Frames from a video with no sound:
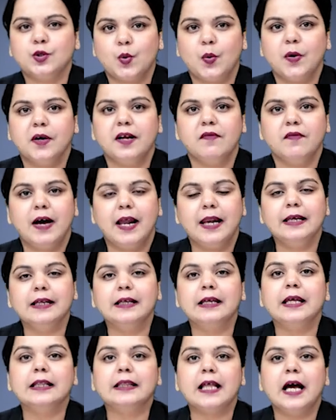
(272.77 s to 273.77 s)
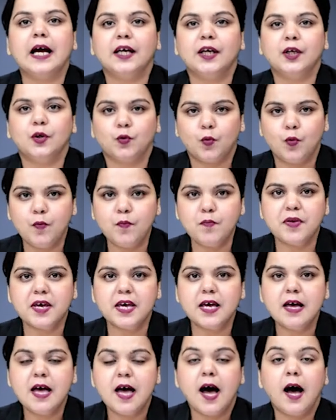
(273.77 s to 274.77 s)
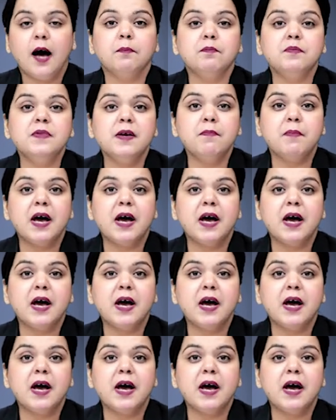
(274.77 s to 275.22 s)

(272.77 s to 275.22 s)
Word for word: छोड़ने वाले नेता के रूप में अपनी